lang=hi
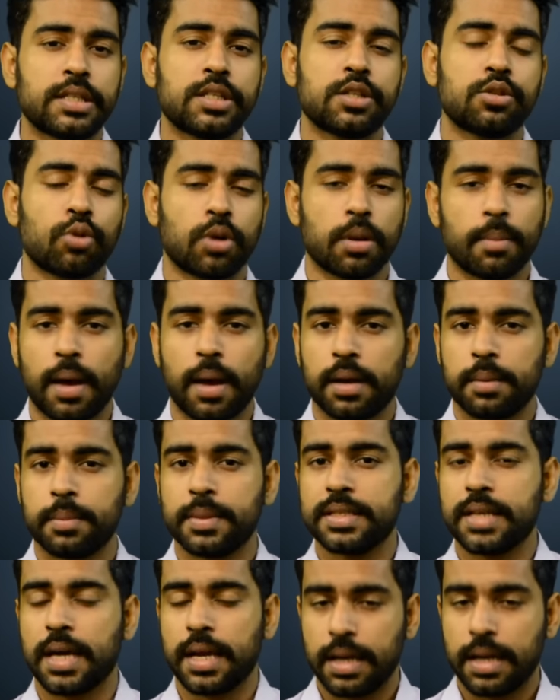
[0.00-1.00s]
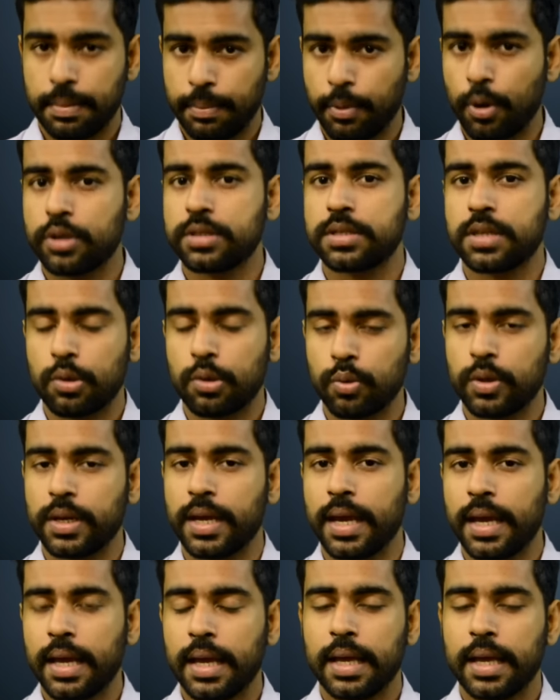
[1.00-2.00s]
चीज़ों के बारे में जानना बहुत ज़रूरी
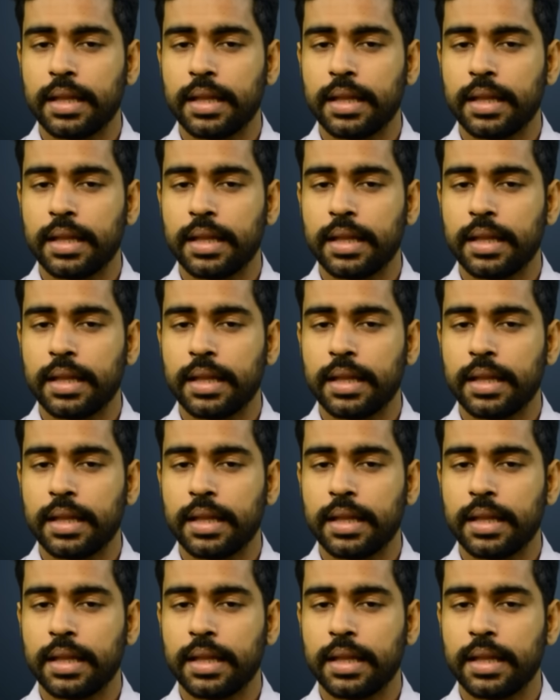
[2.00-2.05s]
है